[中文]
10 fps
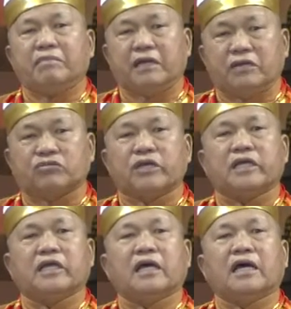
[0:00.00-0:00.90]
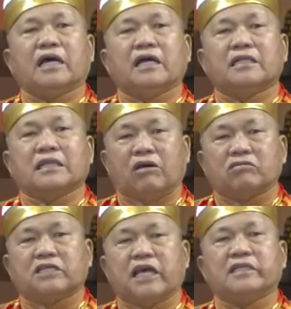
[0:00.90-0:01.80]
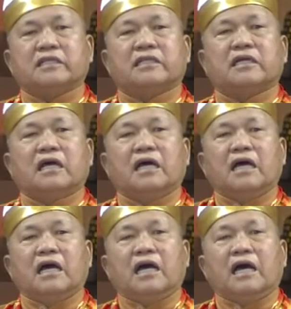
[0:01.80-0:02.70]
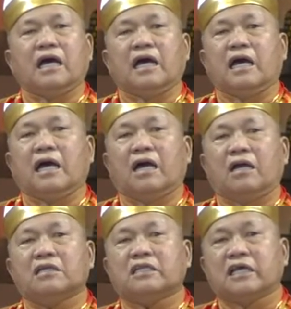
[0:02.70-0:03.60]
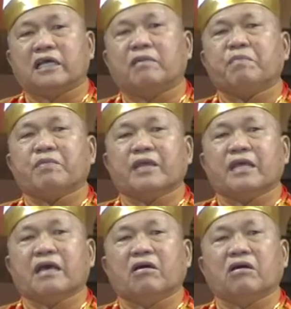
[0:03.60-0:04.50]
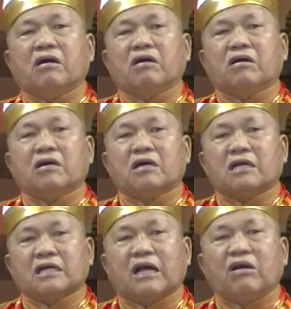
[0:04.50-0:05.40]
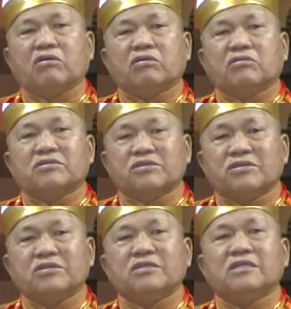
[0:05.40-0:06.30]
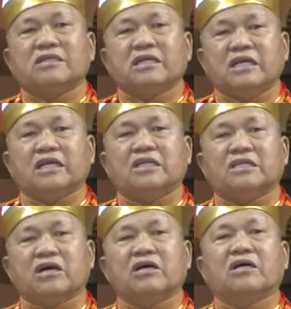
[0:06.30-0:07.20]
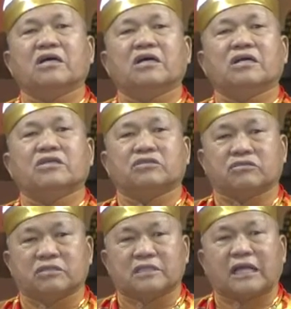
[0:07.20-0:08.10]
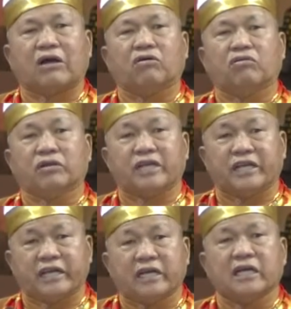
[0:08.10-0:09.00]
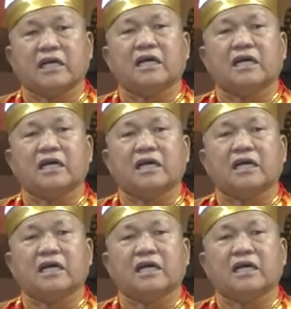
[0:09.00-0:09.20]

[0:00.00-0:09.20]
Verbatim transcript: 赔罪、道歉，而且要告知你的指导灵，